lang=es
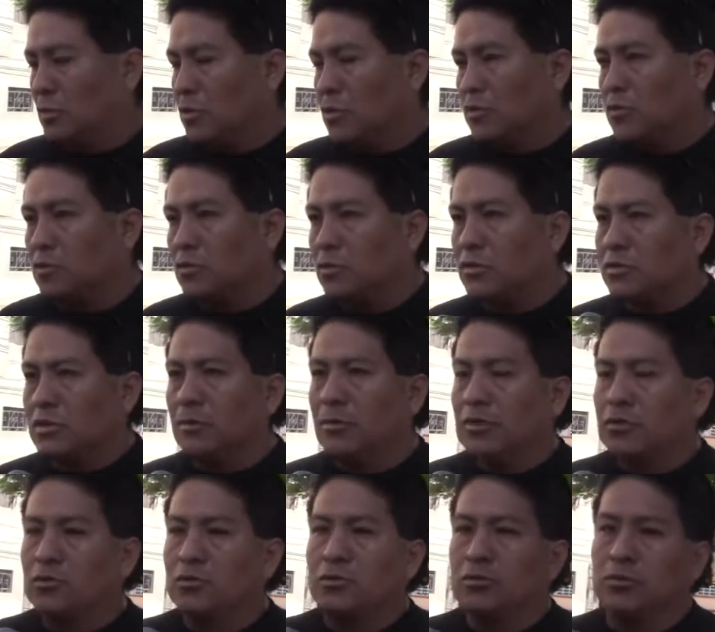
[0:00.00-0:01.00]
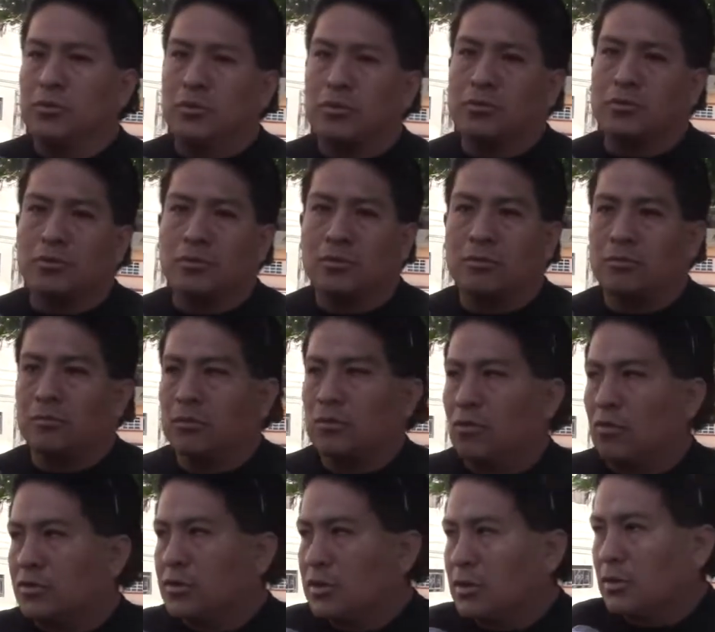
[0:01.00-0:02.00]
Su, su
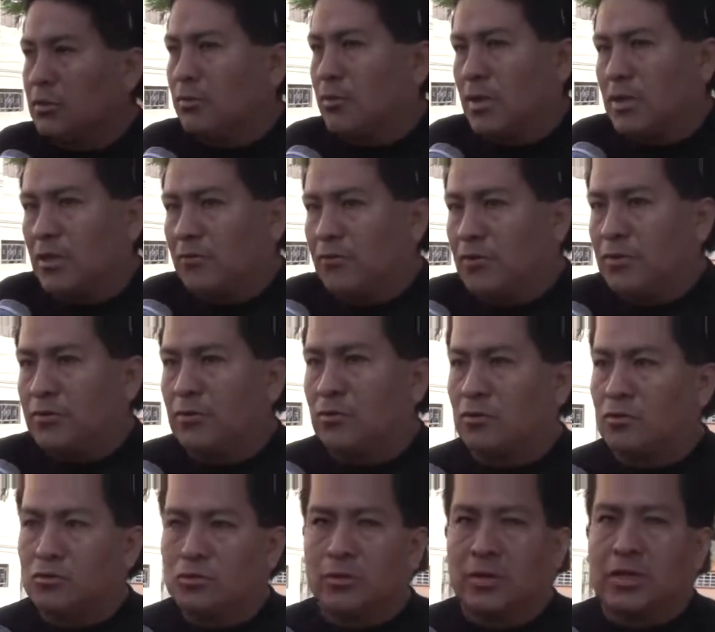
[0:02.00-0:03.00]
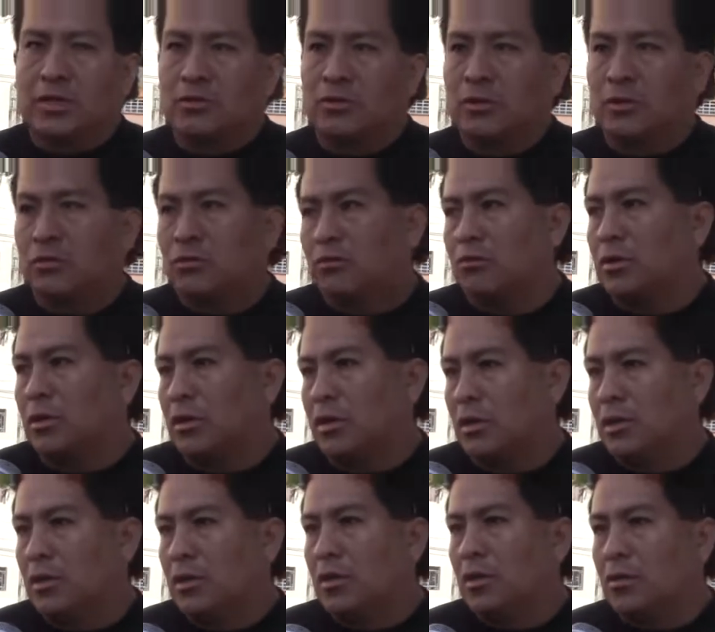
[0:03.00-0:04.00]
cosas, beneficio, ¿no? su vacaciones truncas,
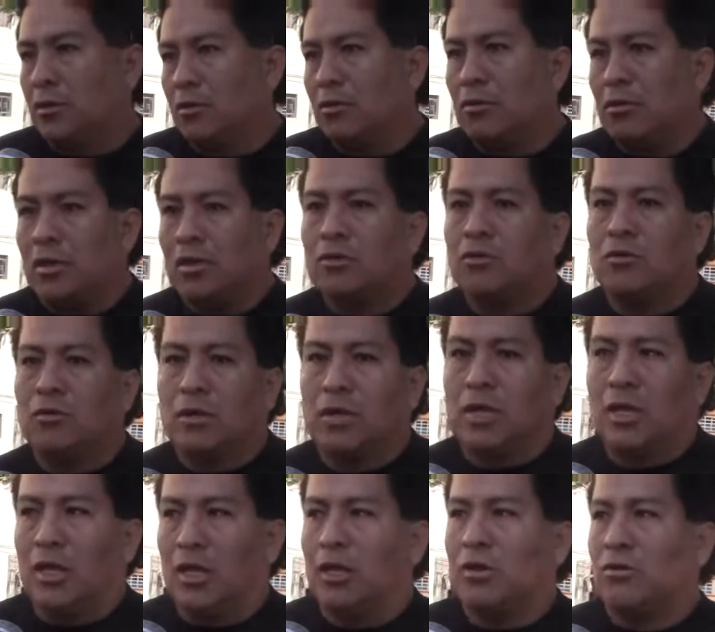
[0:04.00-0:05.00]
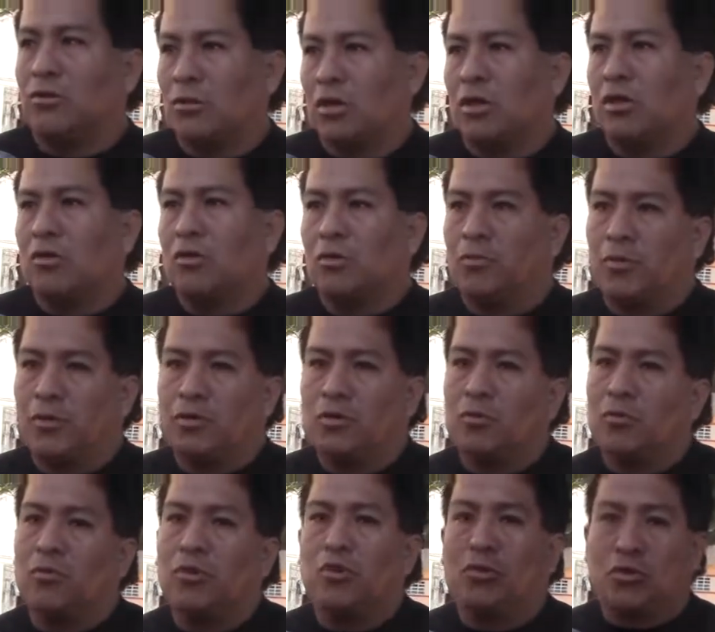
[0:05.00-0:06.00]
¿no? Eso es lo que eso es lo que yo expreso.
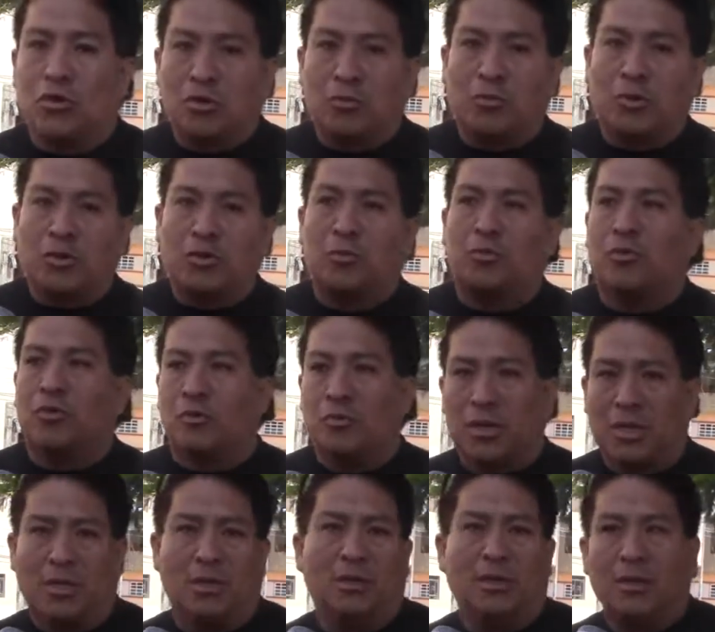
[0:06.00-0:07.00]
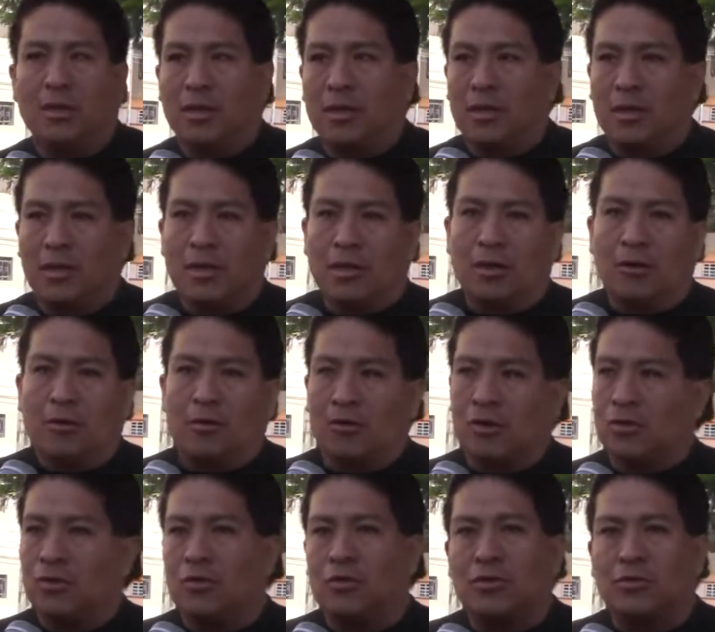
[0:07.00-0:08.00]
Bueno, yo expreso por mí. Lo
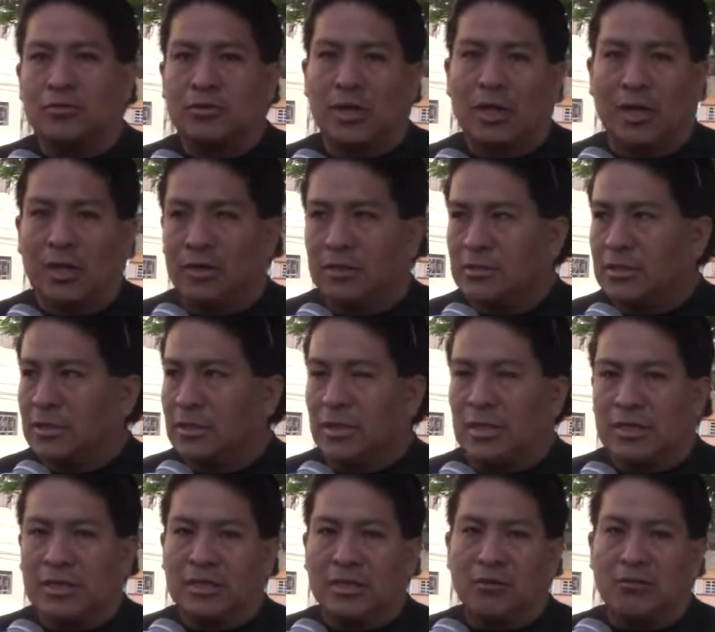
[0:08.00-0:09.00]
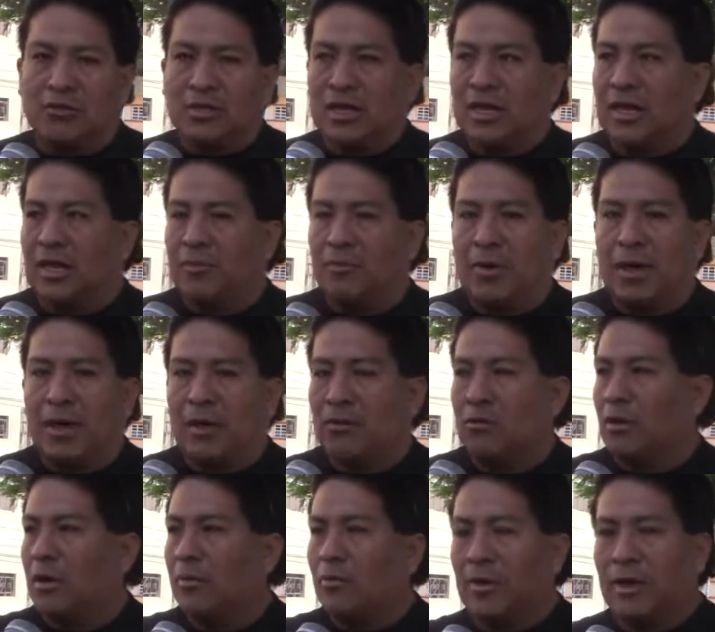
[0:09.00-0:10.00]
resto no sé. Si, gusta que le paguen o
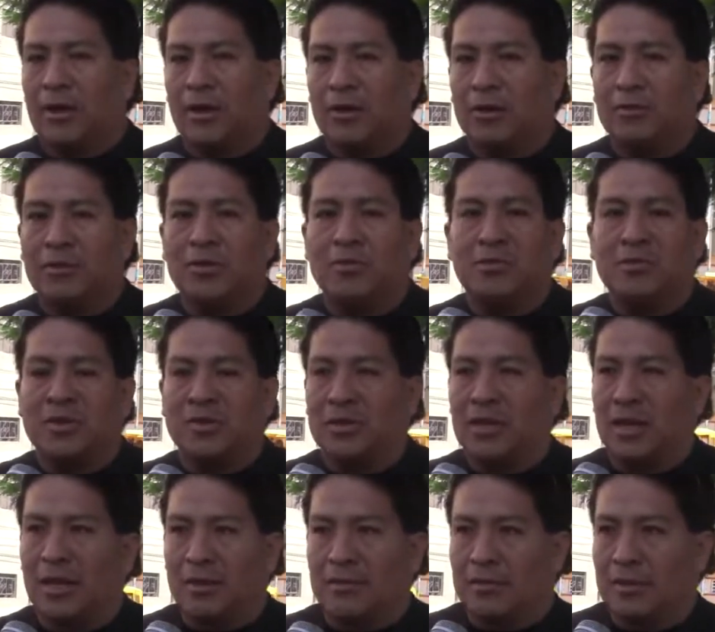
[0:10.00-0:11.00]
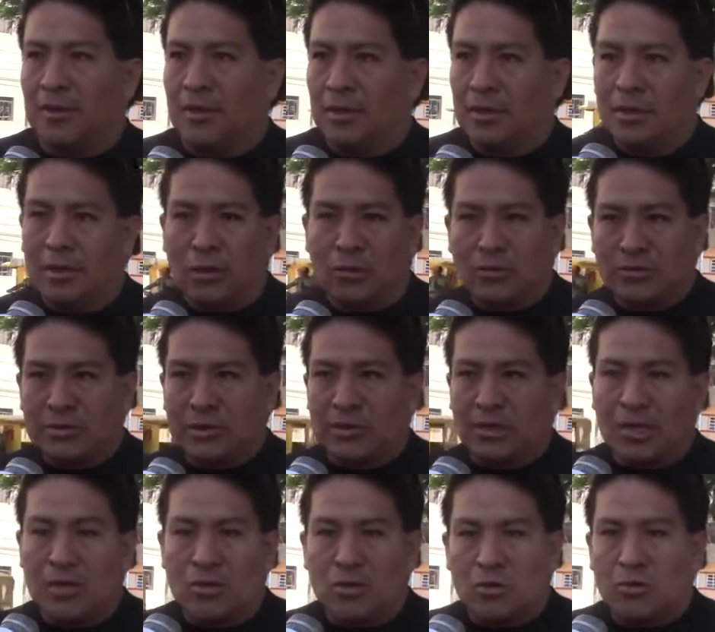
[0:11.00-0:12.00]
no le paguen, a mí no me interesa. La cosa es
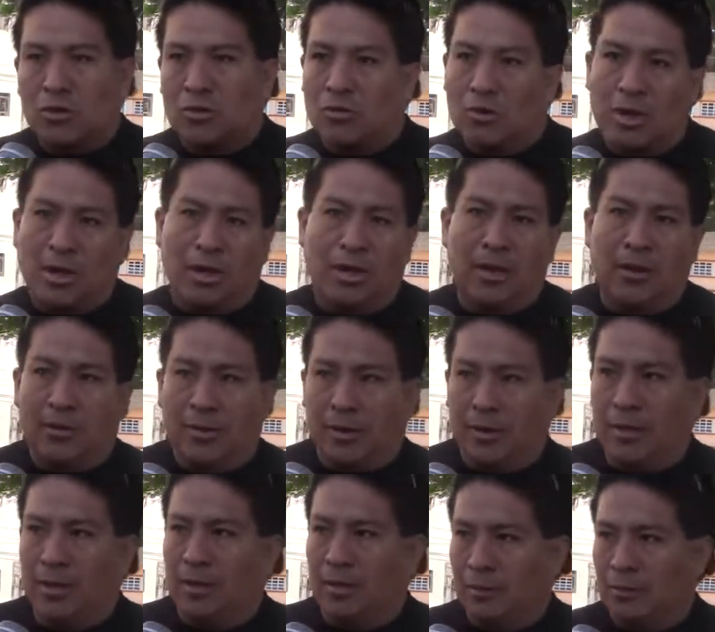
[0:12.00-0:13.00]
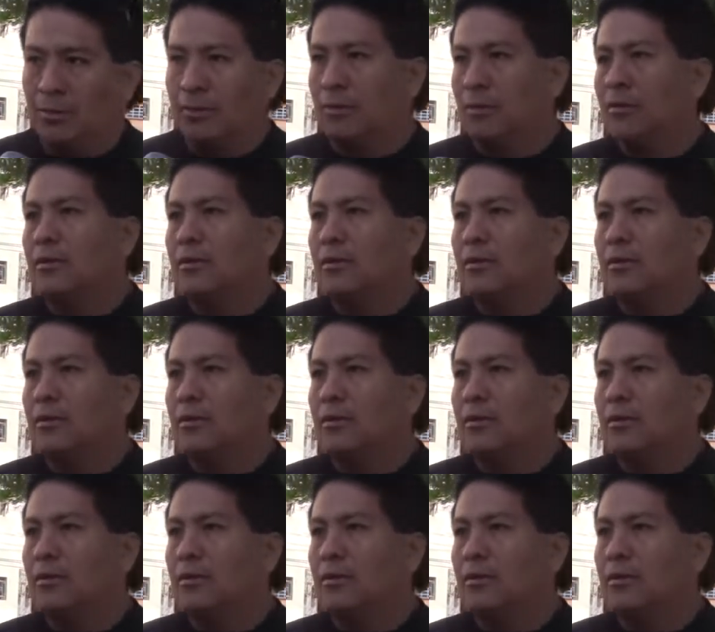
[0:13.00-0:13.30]
que yo digo la, la verdad, ¿no?